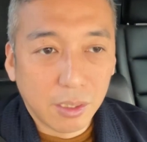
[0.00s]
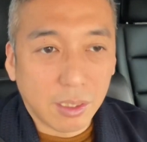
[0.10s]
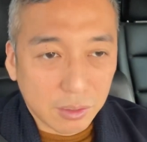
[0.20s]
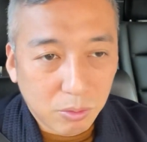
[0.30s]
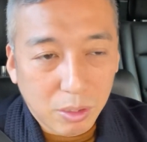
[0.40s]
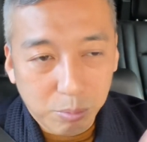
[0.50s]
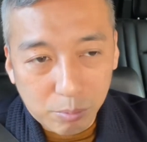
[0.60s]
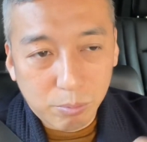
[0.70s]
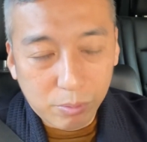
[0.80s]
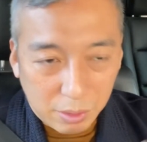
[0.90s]
あそんな、
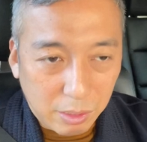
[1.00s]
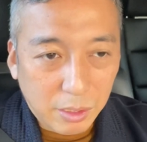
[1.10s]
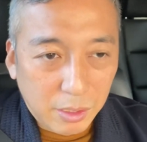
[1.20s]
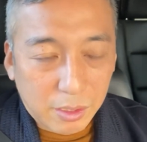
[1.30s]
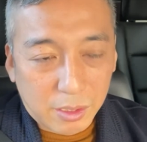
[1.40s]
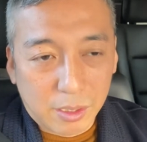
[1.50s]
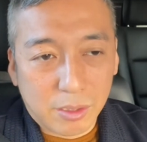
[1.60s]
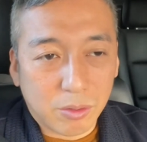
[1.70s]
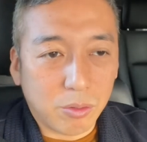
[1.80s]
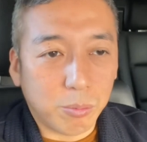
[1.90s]
ね、あ
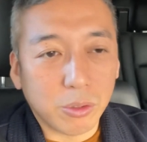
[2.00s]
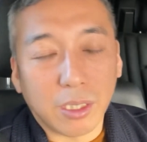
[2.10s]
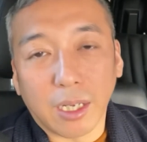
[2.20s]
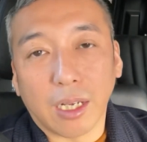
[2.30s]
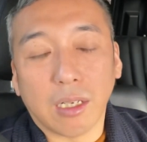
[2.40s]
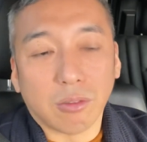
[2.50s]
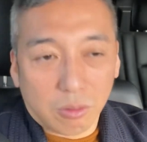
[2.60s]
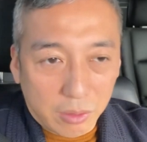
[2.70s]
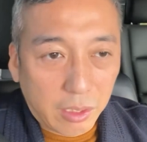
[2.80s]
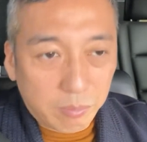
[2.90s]
の、問題がある
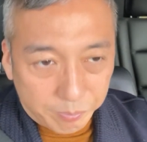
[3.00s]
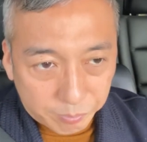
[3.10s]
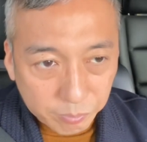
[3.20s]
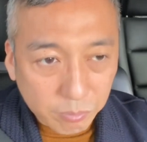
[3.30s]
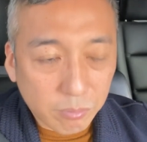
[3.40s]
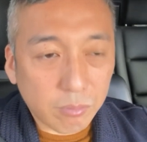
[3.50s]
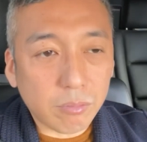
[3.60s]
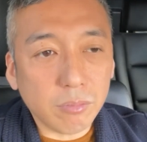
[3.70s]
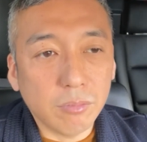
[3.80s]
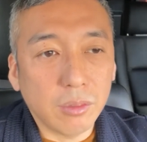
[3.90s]
ので、
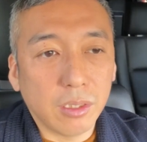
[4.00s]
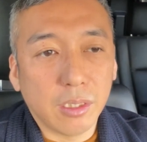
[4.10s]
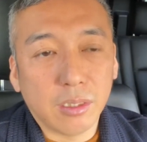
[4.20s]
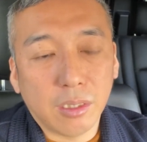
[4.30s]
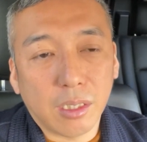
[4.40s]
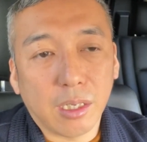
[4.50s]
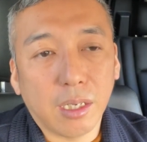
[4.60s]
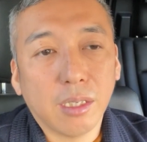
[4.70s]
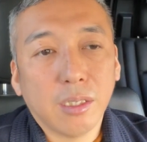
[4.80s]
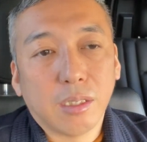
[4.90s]
えだか
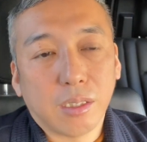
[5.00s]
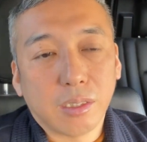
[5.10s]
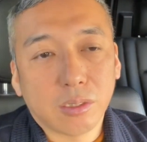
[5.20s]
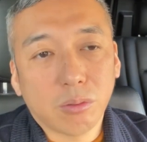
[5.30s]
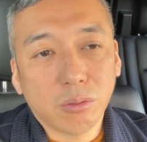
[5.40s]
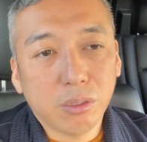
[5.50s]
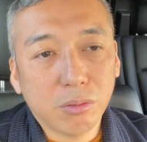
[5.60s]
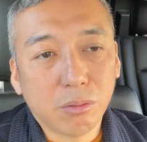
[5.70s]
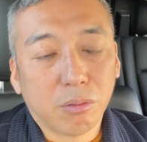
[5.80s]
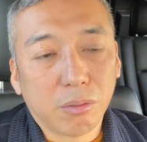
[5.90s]
らあそうい
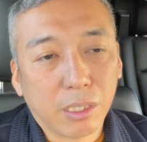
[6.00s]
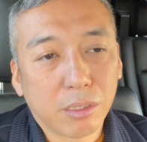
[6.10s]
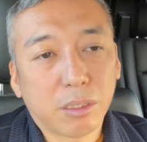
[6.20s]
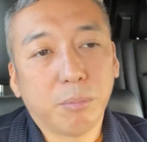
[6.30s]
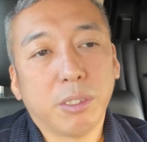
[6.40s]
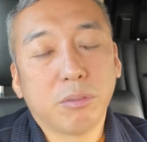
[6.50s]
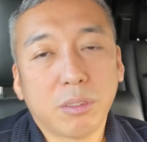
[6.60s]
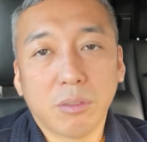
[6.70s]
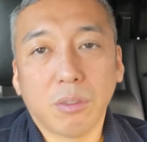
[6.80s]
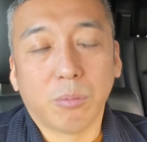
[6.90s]
うのをやってみるっ
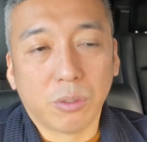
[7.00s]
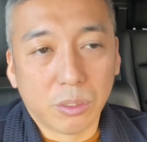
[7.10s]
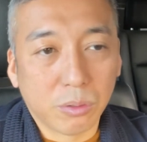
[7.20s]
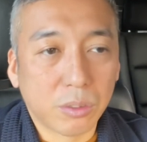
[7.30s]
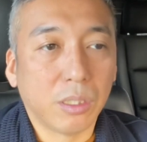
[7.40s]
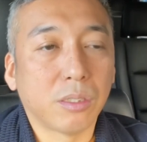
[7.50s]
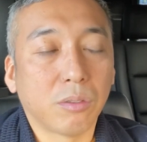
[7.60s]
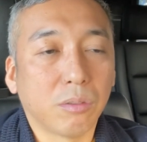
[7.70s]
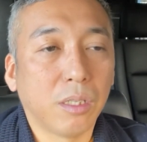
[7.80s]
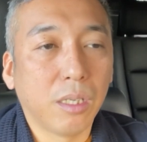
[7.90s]
ていうのも一つです
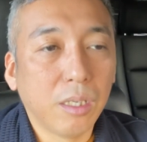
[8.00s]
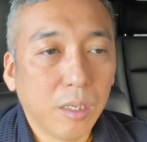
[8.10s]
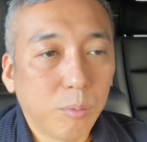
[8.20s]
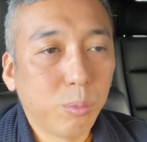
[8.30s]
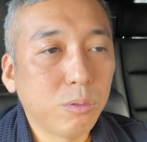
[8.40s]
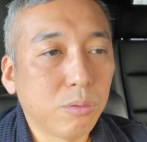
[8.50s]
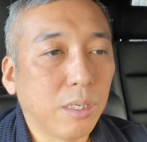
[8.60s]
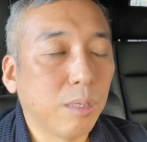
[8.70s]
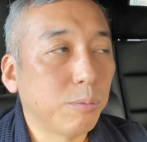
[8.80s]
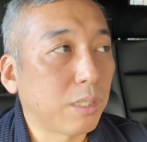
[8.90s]
よね僕
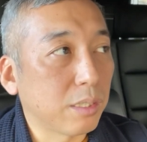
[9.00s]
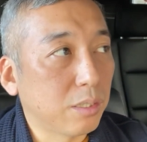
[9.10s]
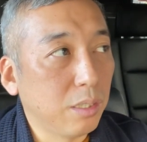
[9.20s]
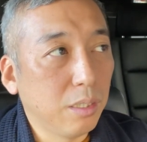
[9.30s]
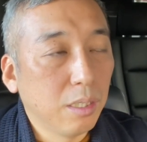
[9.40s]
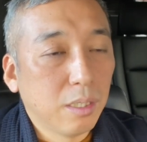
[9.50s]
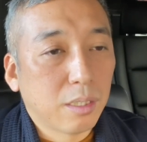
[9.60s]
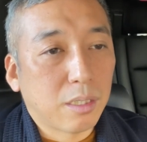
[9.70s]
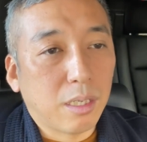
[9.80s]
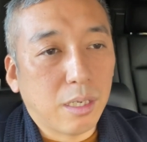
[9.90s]
は昔
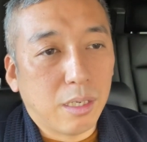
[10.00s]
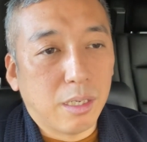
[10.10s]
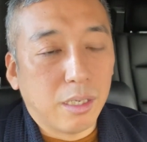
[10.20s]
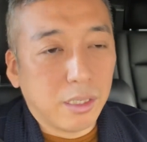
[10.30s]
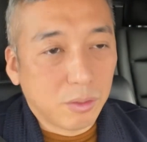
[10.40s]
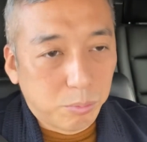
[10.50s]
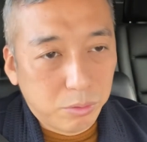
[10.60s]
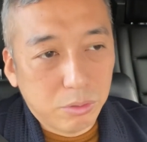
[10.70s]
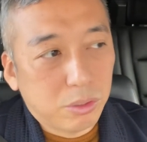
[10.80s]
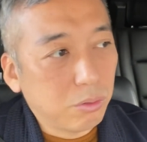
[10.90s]
からあの
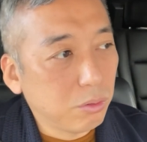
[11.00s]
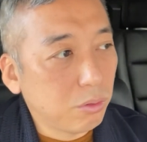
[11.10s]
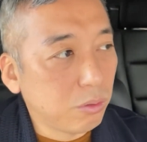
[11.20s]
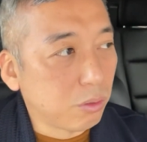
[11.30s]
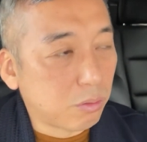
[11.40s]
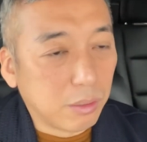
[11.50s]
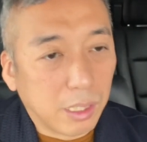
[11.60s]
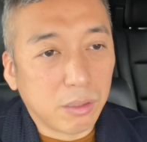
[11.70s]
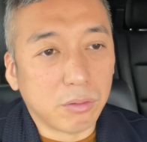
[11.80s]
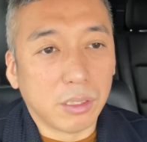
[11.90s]
文章能力
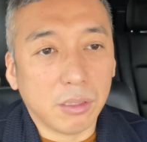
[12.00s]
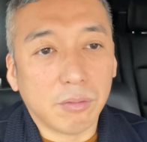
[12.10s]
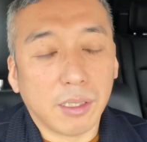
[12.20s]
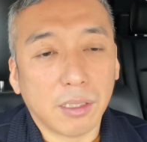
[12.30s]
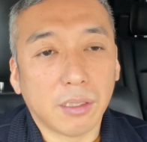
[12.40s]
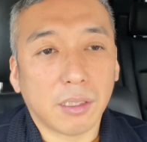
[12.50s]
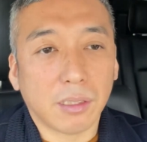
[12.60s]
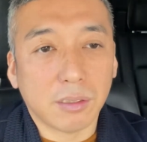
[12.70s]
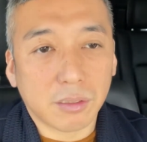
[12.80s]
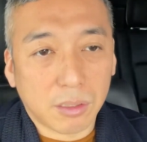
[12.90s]
があるって言われてた
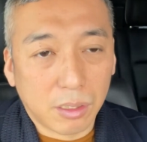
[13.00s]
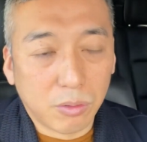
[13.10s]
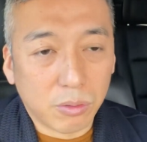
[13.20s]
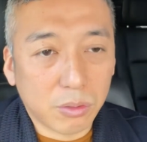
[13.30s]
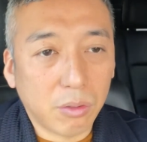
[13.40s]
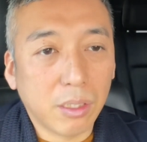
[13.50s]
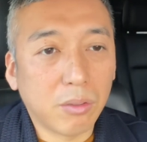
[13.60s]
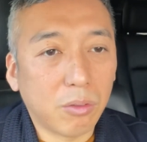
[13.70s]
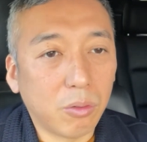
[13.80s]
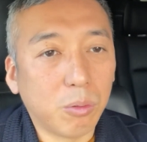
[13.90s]
んですけどそれ
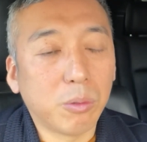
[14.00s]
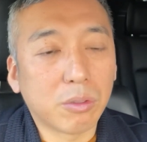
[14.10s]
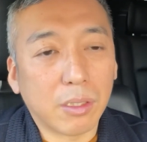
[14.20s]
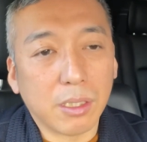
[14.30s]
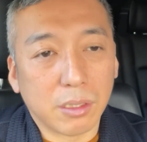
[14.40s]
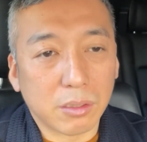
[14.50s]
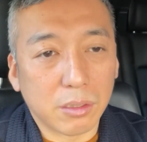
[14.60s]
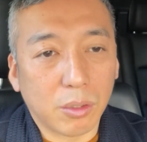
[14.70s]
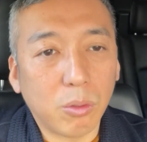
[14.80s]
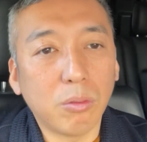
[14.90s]
の大元はです
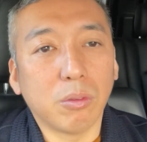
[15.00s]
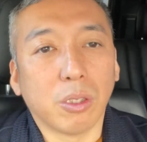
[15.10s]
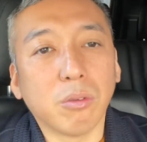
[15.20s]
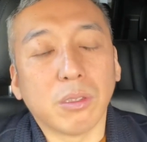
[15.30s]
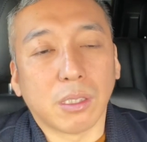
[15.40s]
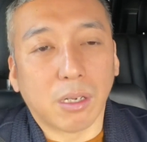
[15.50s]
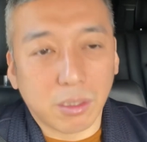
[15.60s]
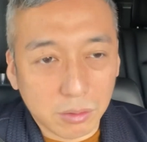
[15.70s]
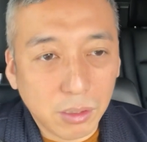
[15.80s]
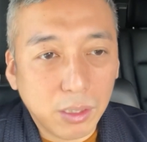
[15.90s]
ね本を読んでたから
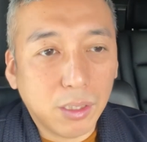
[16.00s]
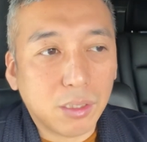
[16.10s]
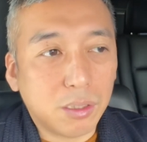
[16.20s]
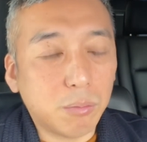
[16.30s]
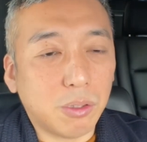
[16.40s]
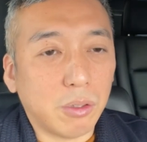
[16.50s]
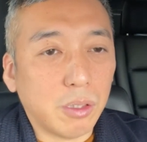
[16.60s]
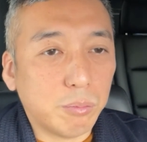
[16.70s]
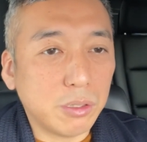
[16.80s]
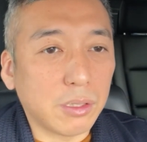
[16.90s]
ですでも
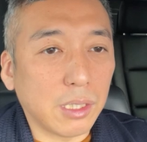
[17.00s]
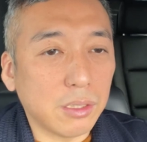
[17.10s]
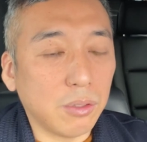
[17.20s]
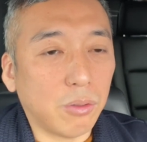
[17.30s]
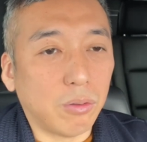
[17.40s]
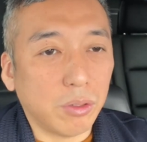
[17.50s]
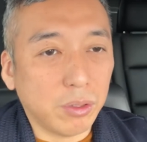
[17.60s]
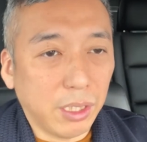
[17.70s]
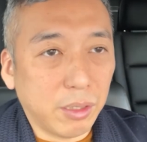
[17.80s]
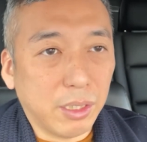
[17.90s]
難しい本を
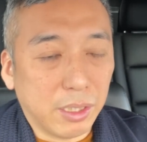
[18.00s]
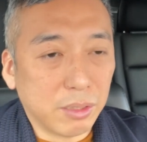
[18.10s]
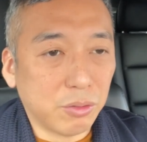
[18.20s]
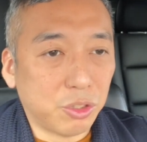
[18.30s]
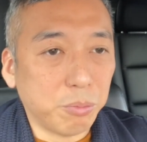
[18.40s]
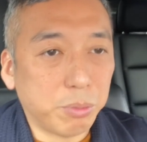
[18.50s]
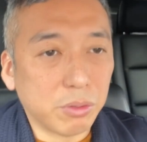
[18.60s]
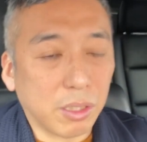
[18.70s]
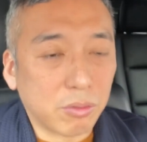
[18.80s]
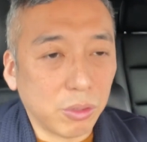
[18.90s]
ねあの純
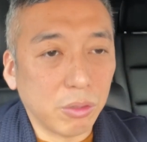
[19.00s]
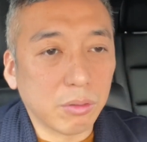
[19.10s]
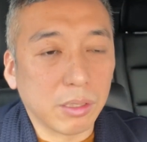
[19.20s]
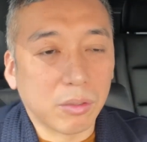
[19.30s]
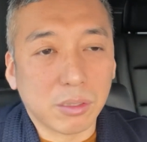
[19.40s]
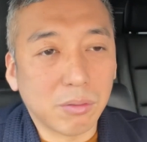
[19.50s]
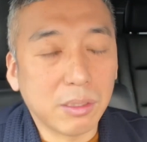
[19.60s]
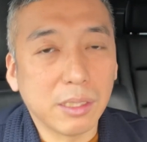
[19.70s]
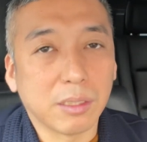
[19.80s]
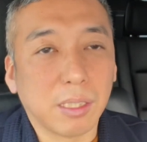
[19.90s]
文学を読んだとかそん
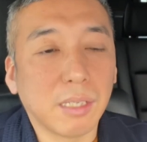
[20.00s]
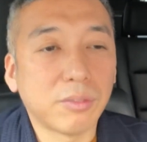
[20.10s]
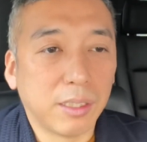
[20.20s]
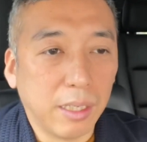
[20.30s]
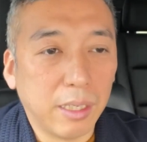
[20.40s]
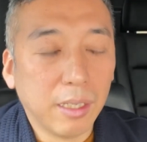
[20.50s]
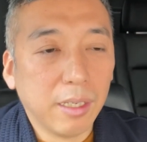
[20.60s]
なんじゃなくて